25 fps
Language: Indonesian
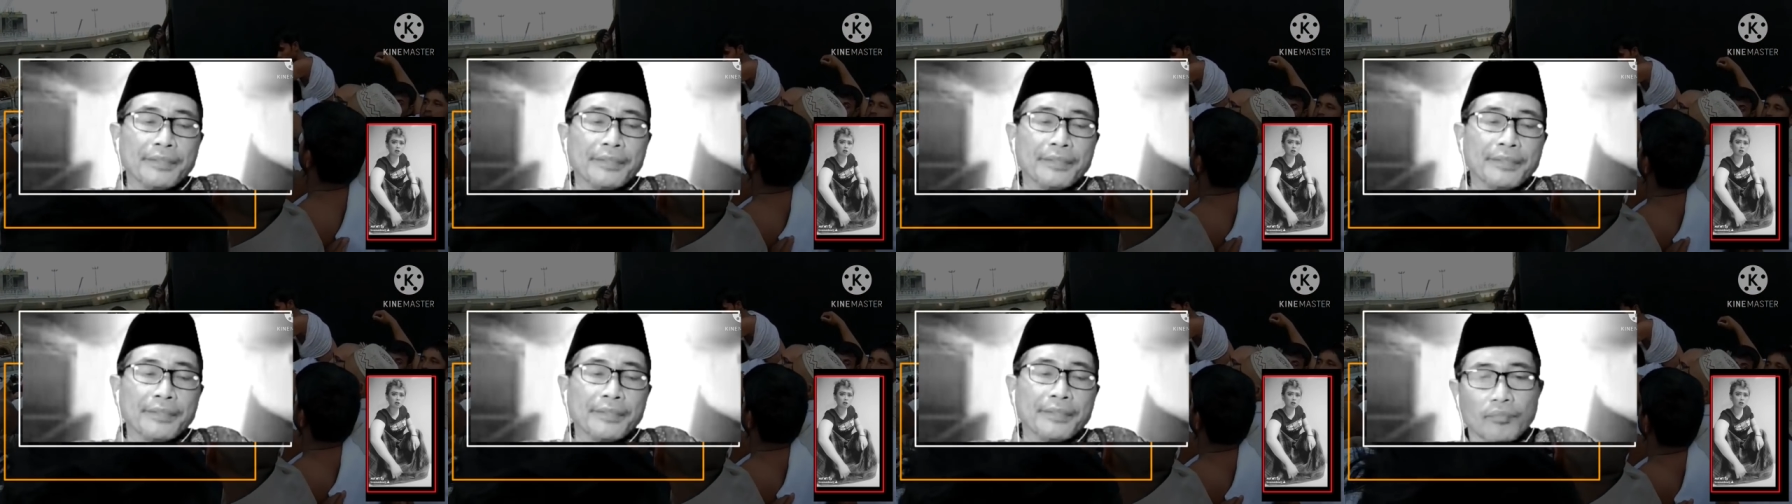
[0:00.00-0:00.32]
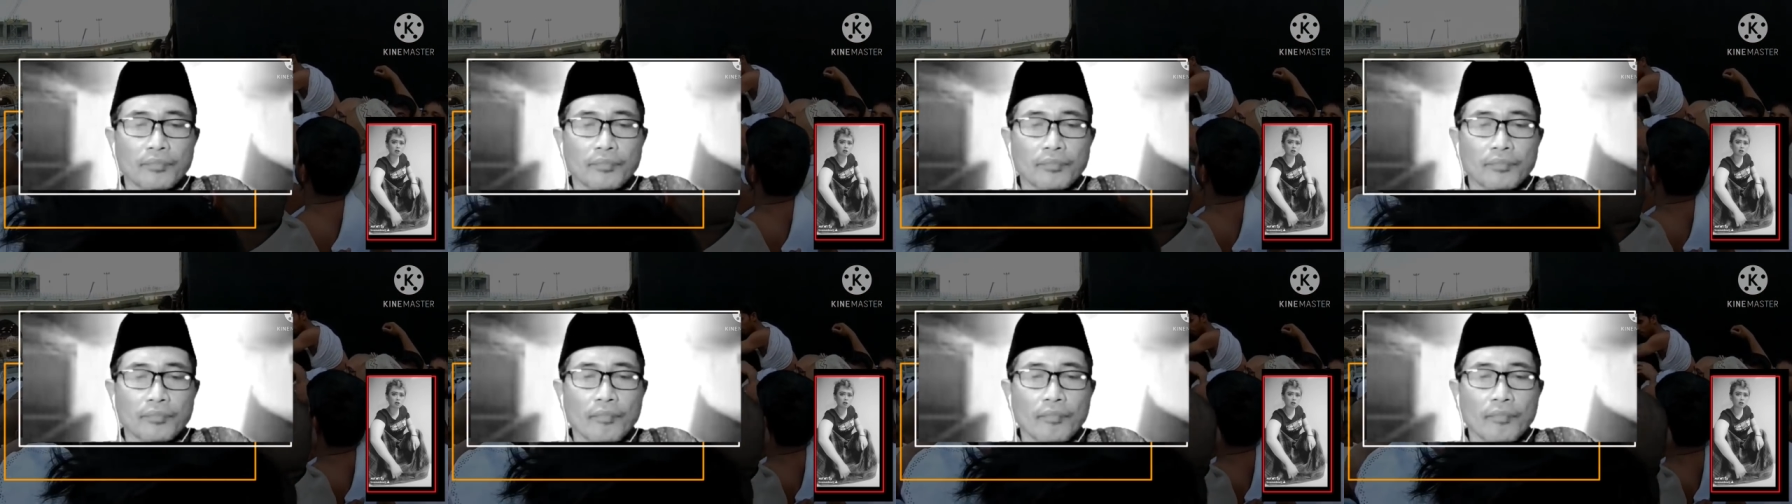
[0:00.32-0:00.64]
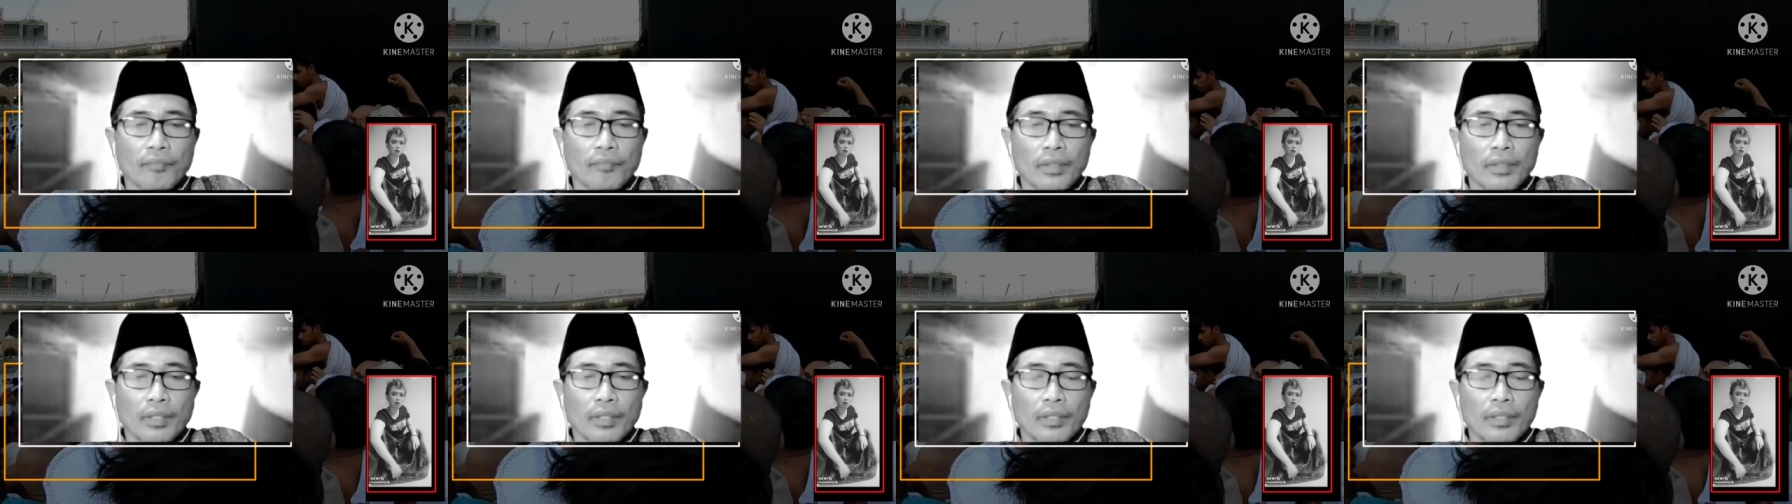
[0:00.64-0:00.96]
tidak ada
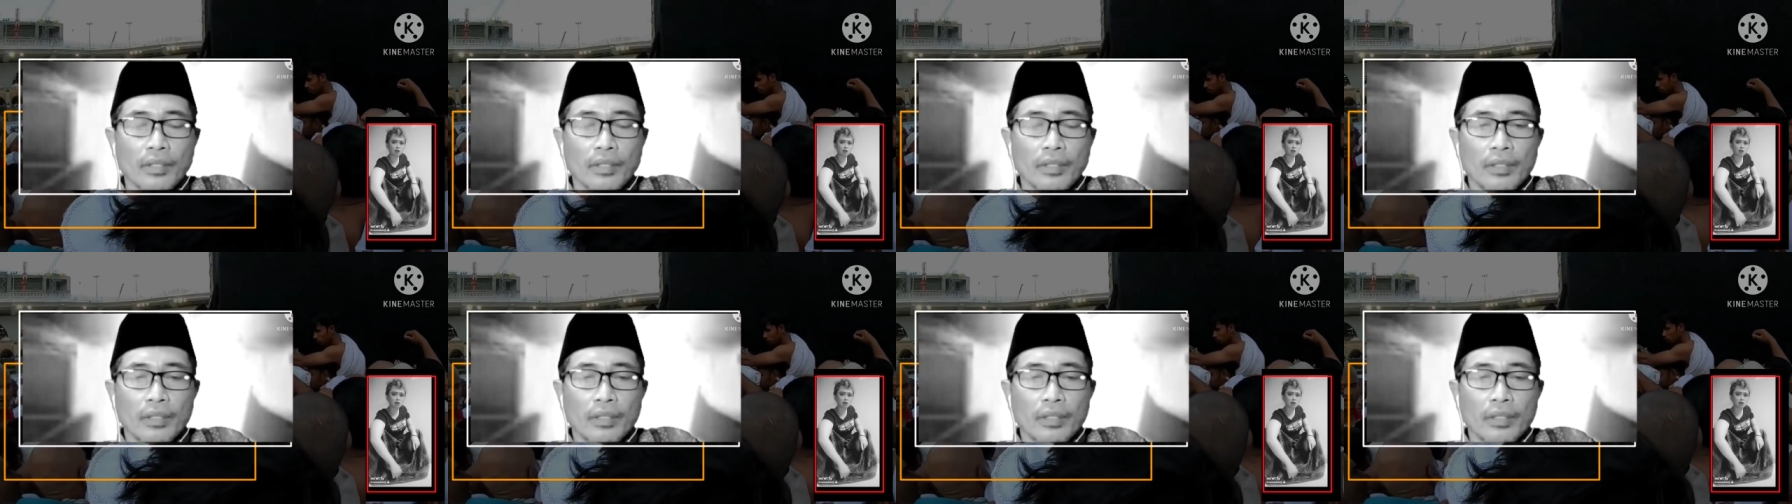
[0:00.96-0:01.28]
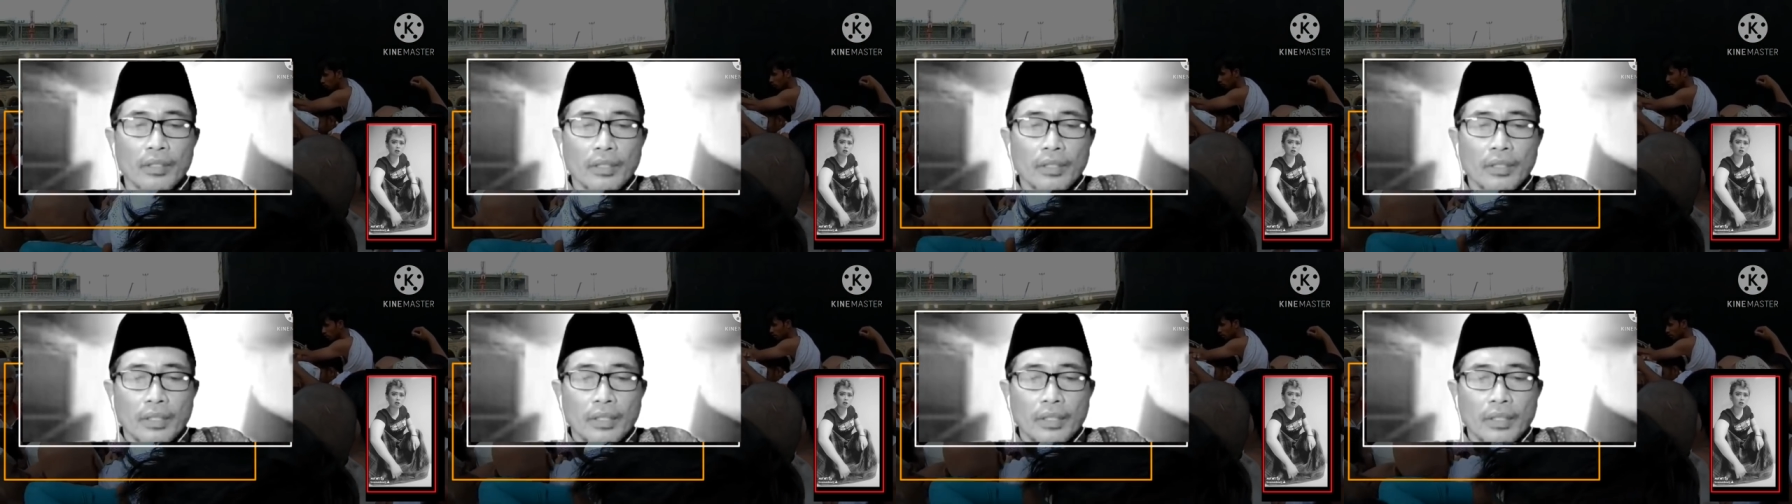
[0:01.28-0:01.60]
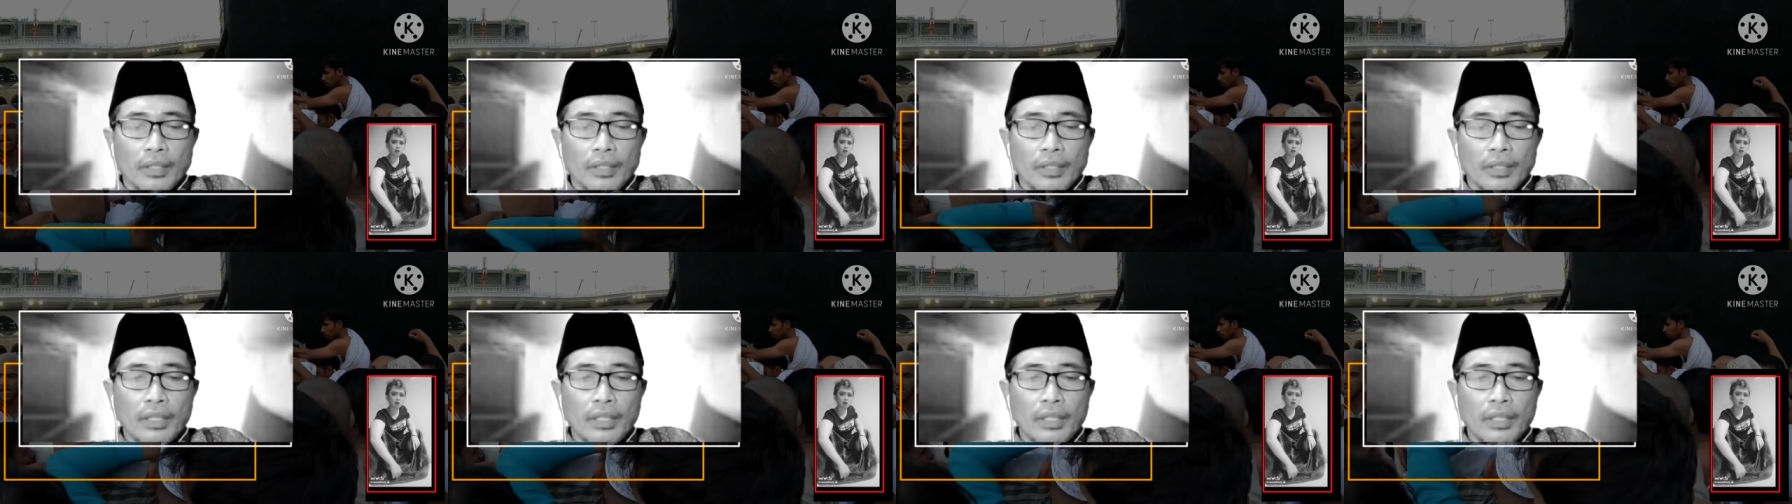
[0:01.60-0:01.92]
ayatnya Muhammad
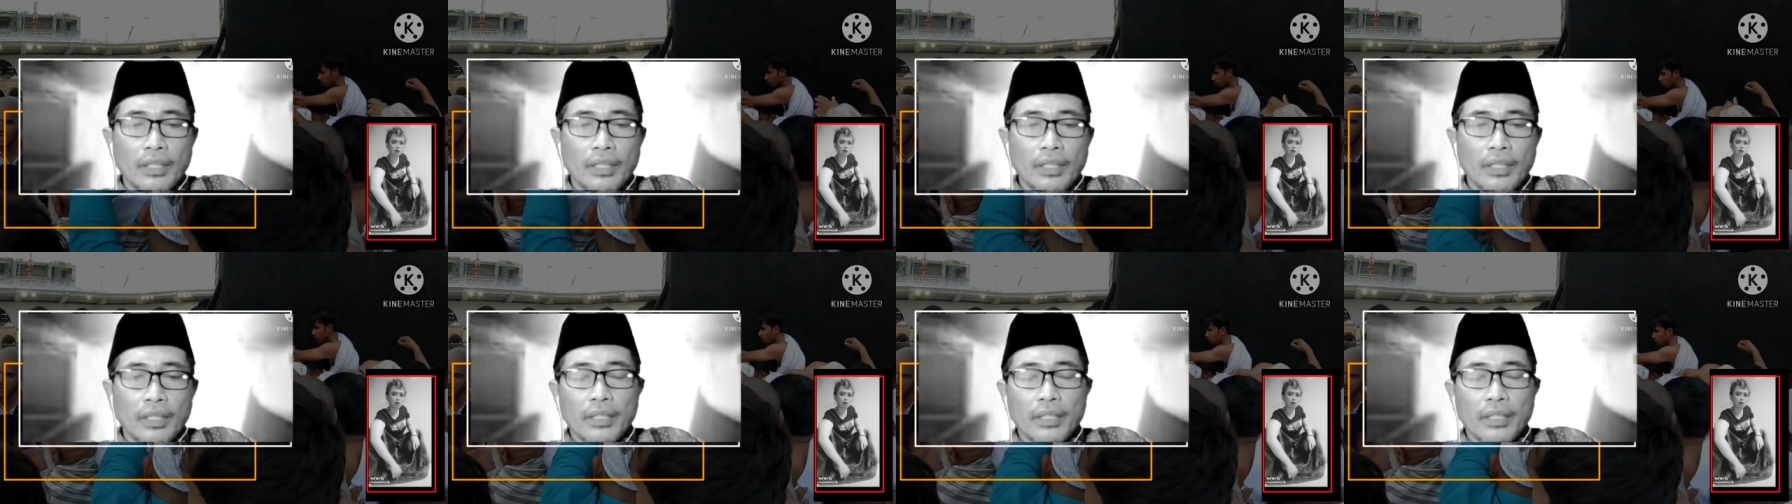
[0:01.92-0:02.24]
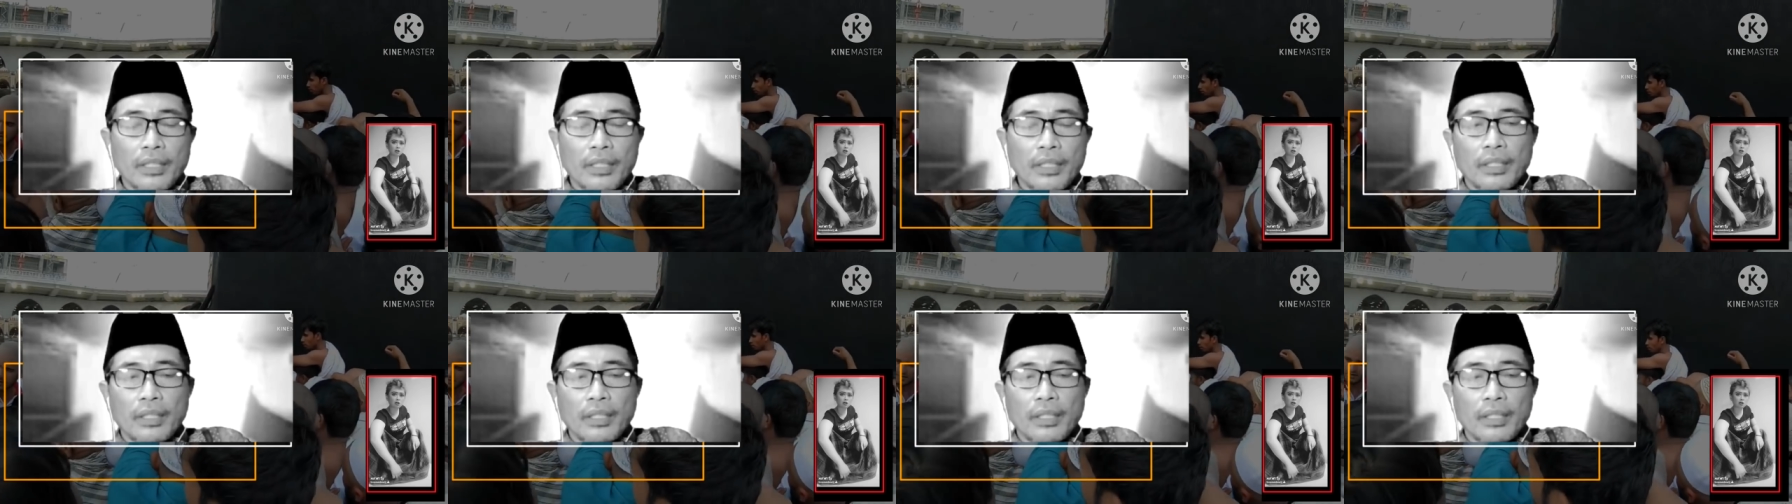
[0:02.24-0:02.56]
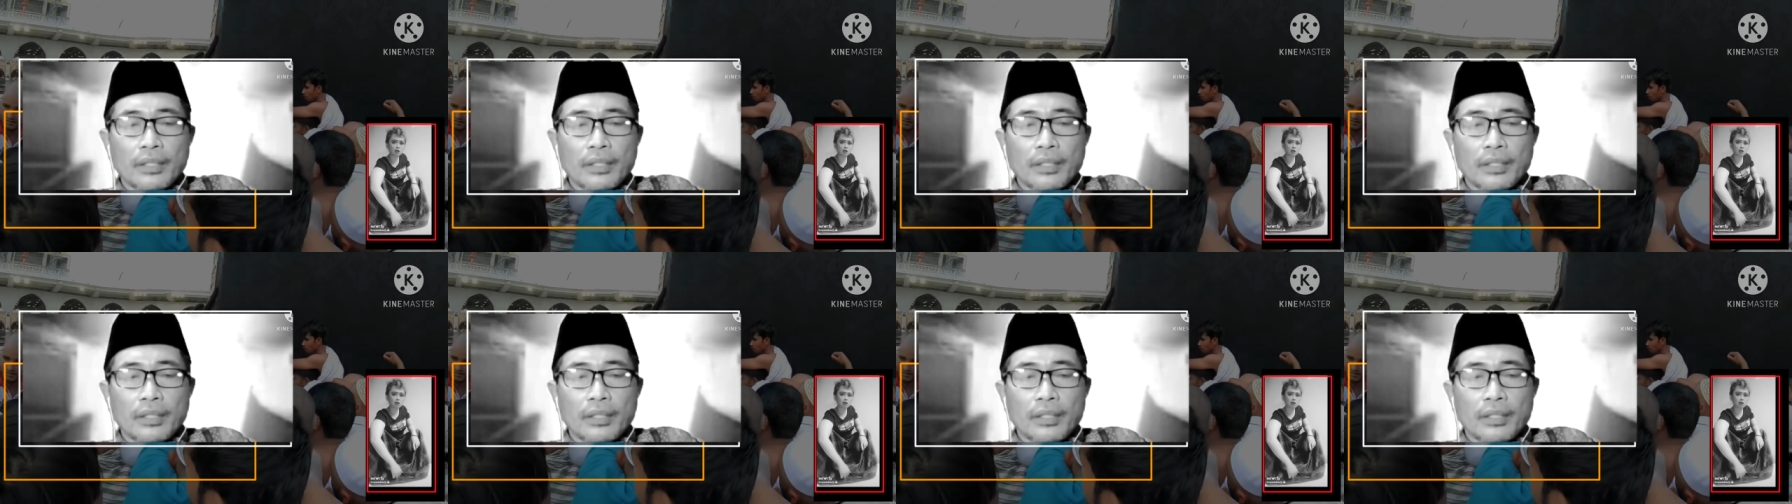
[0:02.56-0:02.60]
bin Abdullah akan